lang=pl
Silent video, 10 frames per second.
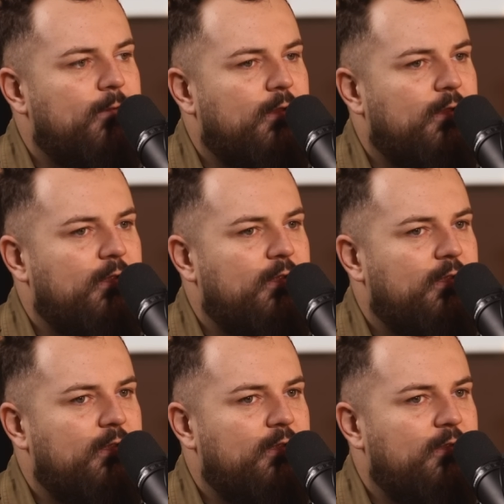Y,
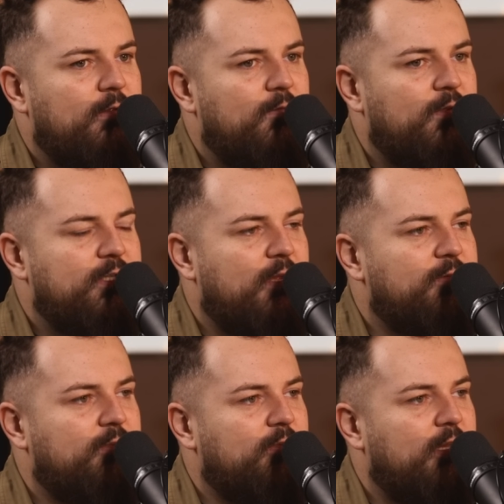I, I
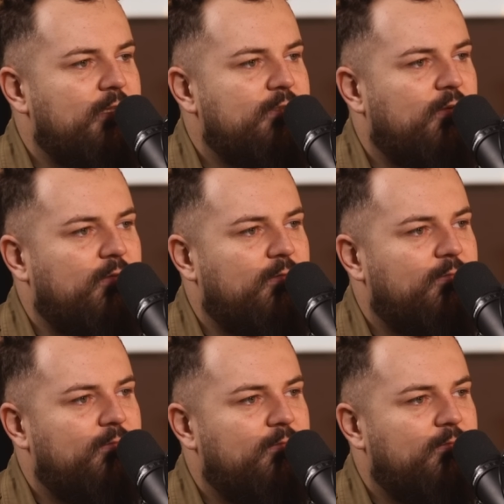wiedziałem, że to nie jest to.
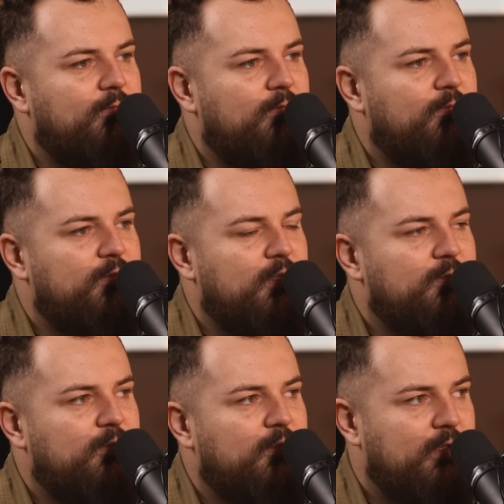
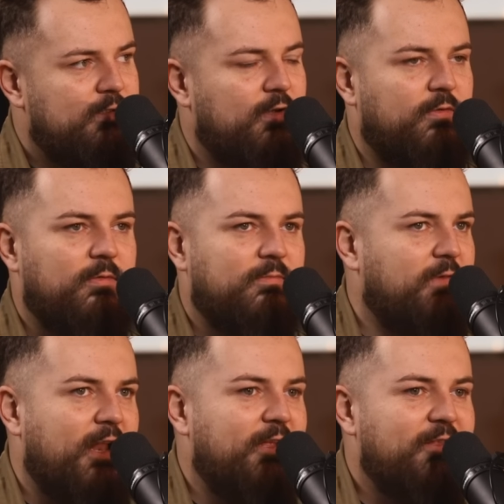Widziałem, że to nie jest to.
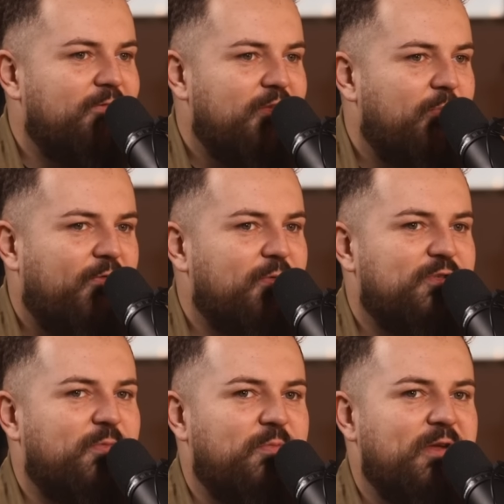Ale nie
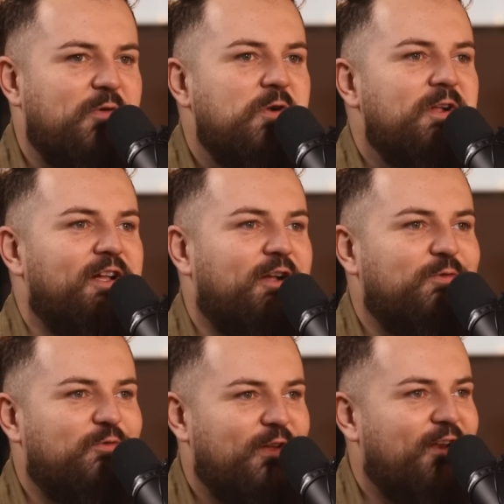powiem, żebym miał
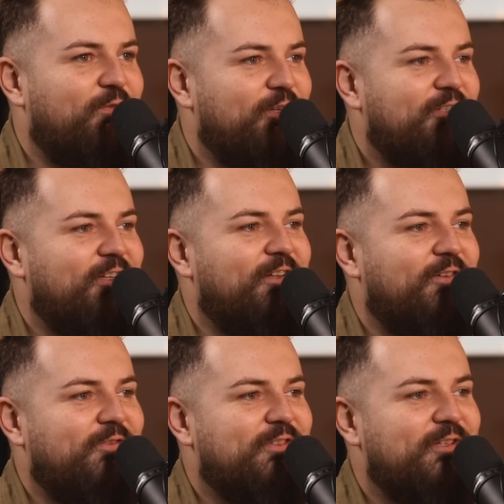jakąś wiarę
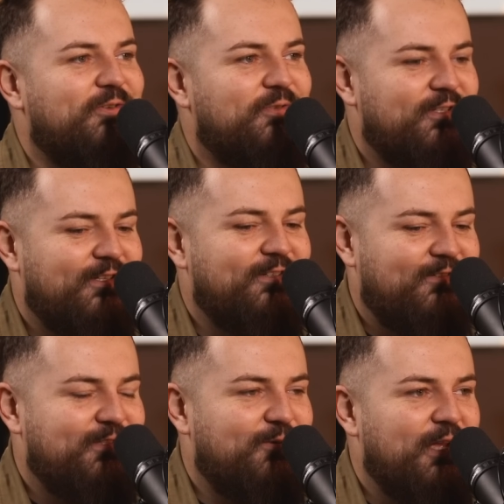właśnie w stylu, że,
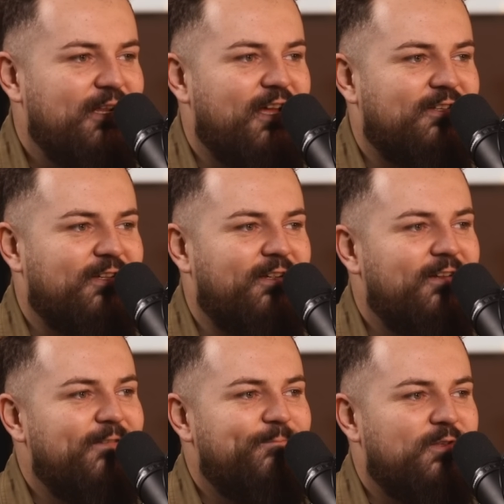w stylu Eliasza.
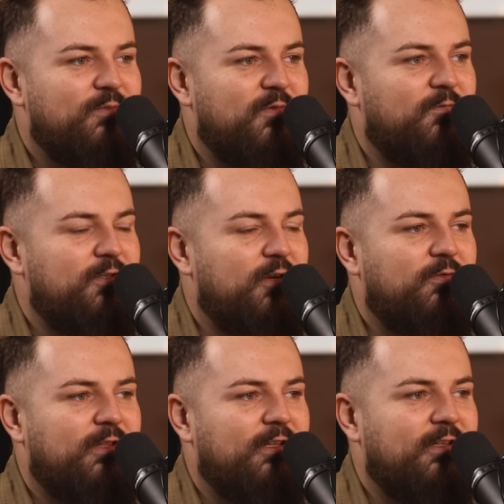Żebym
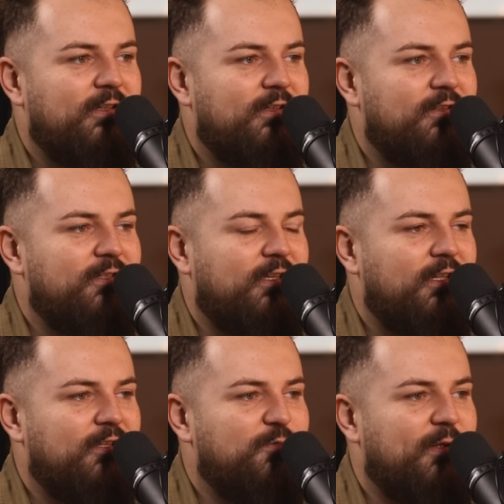widział wtedy, że
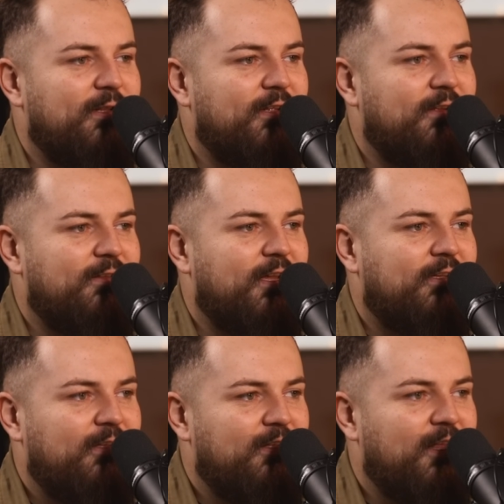kiedyś będę
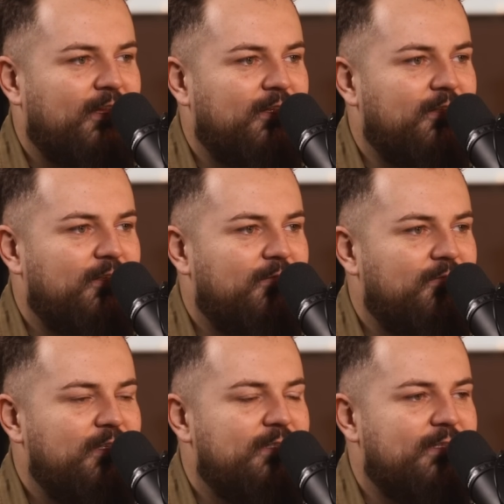taki i taki.
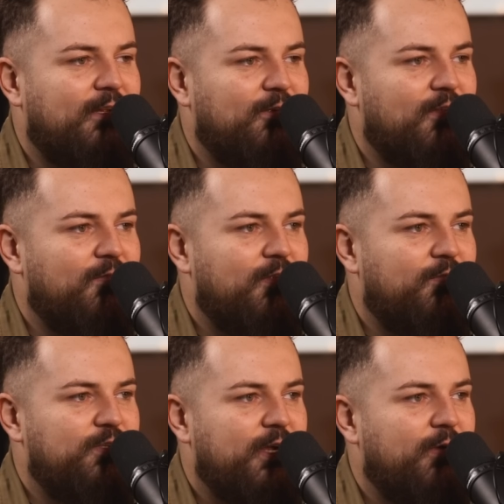Nic z tego nie,
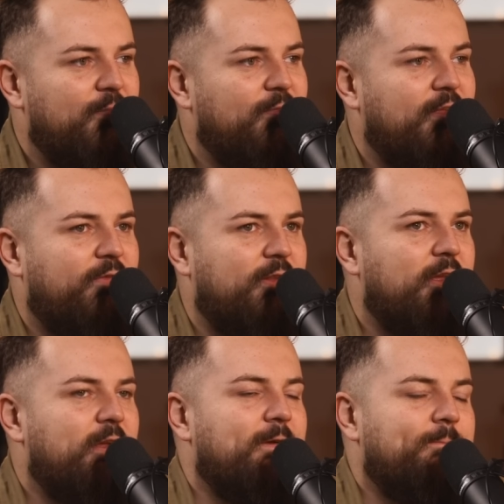nie widziałem. Nawet
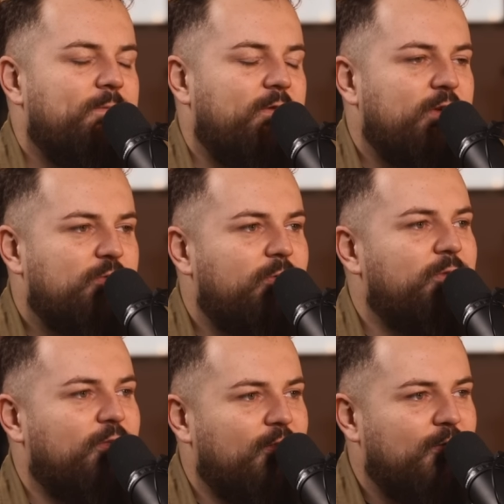nie weszło
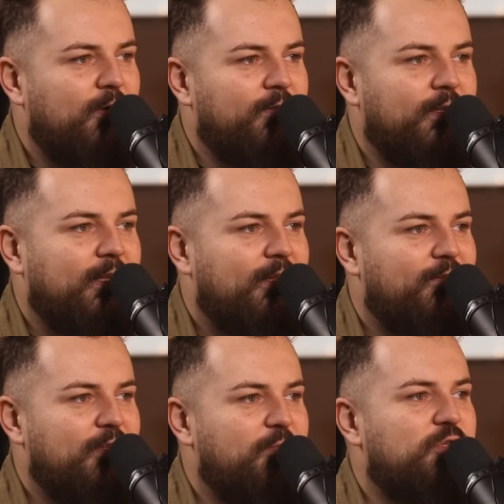mi to do głowy, tak?
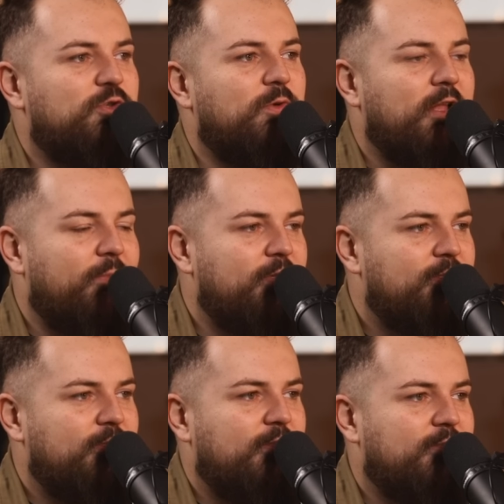Nawet nie przyszło na
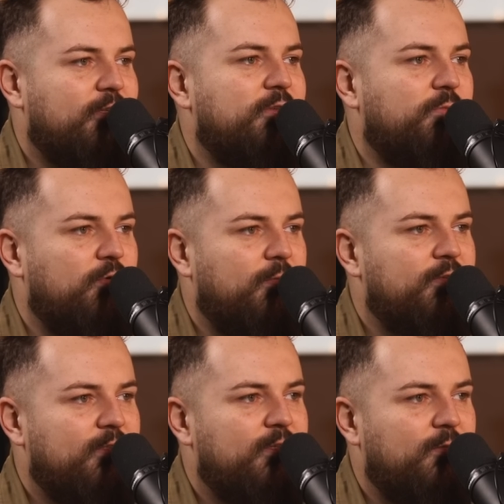myśl to, co Bóg
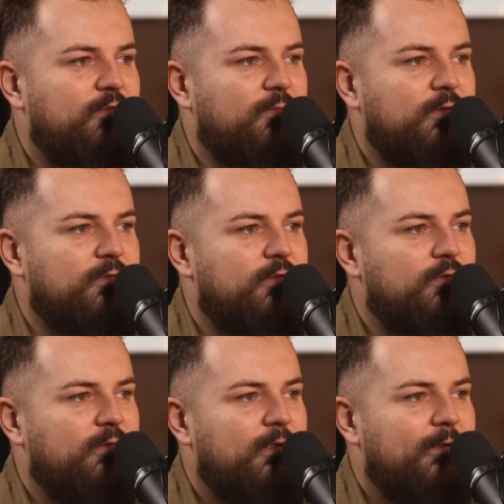może zrobić w moim
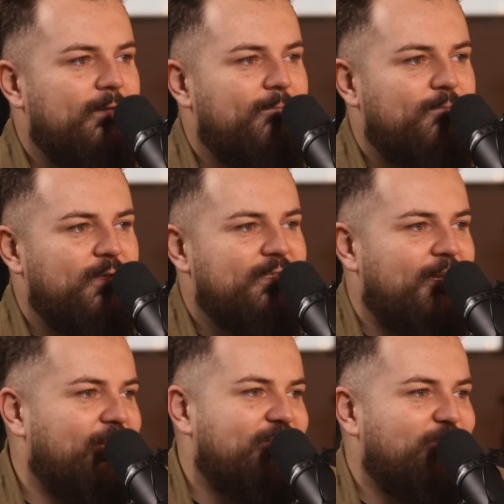życiu. Więc
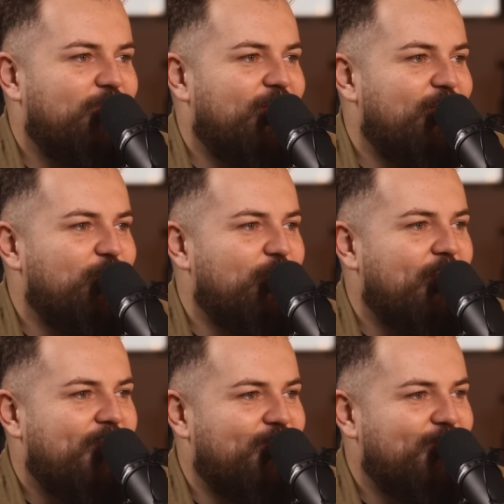Eliaszem to ja nie byłem
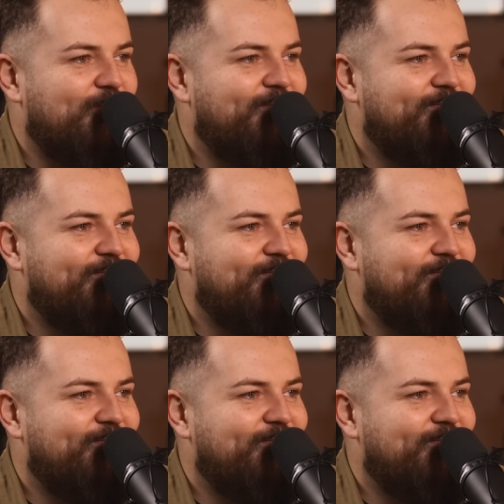na pewno.